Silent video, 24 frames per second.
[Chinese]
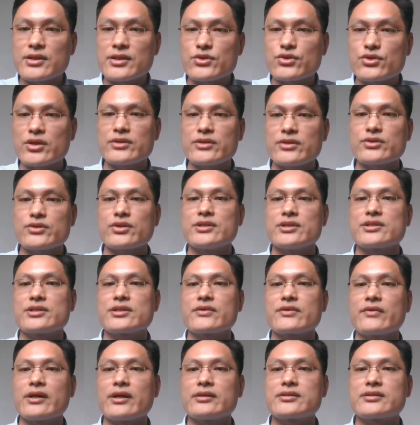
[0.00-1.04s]
这里还要
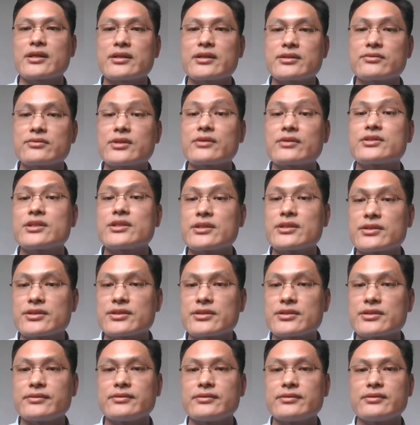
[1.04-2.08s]
补充一点：
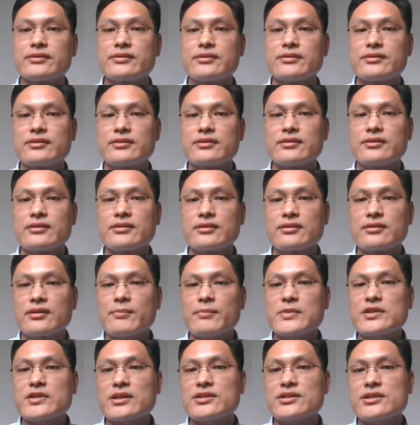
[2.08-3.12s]
为什么在近两
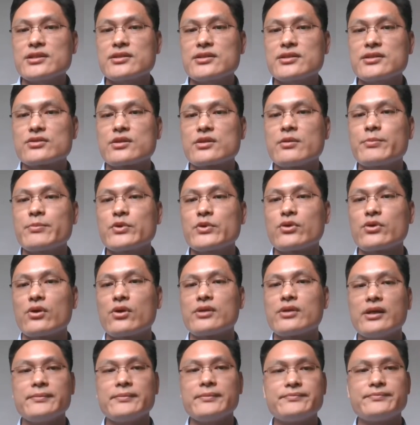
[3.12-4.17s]
千年的君主
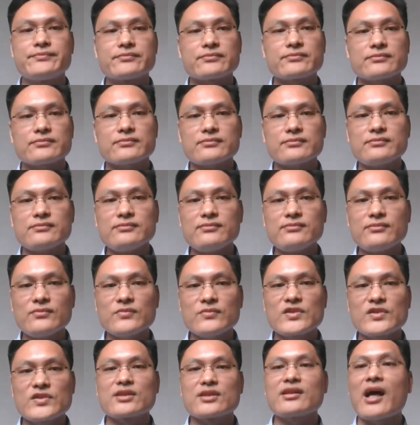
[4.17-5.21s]
制当中，
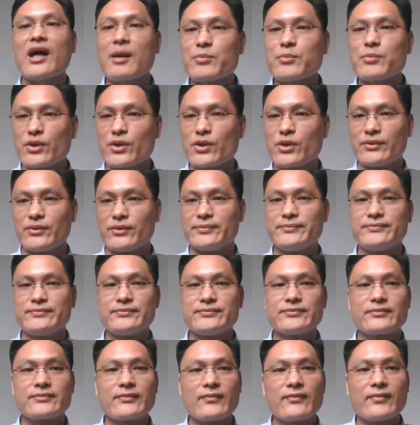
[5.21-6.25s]
人们没有忘
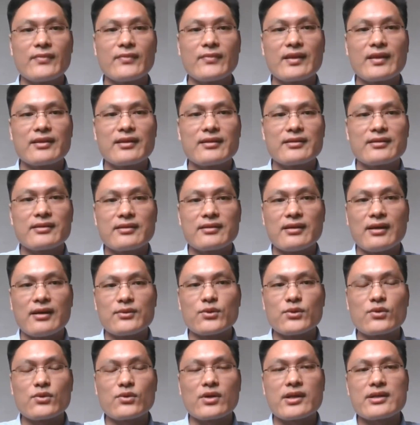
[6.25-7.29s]
记共和这个伟
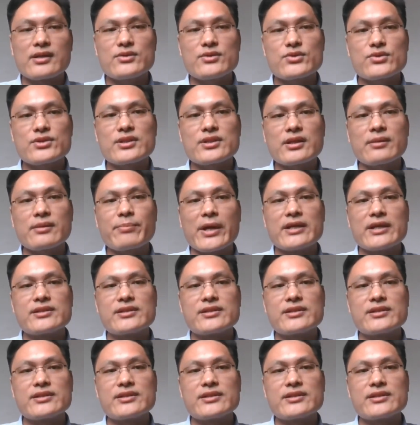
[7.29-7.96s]
大的名号呢？